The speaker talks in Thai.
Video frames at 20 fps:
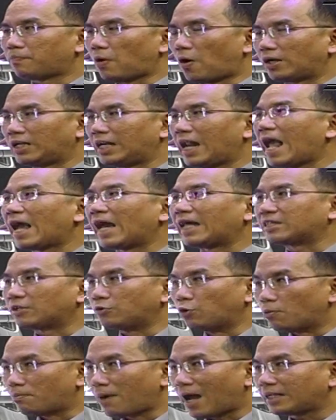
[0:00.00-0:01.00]
ผ่อนแรงอั
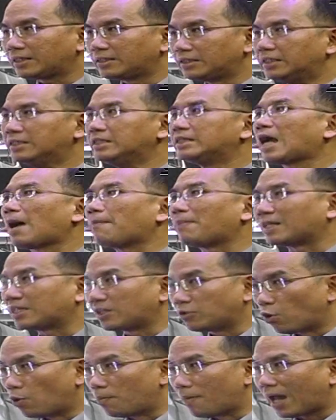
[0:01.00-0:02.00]
ตโนมัติ ดึงกลับอั
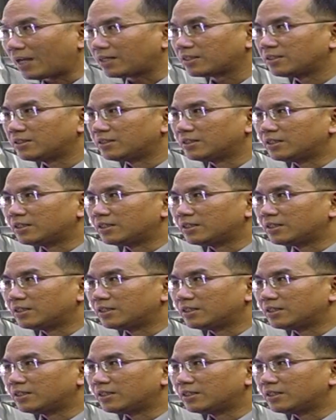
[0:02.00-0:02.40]
ตโนมัติ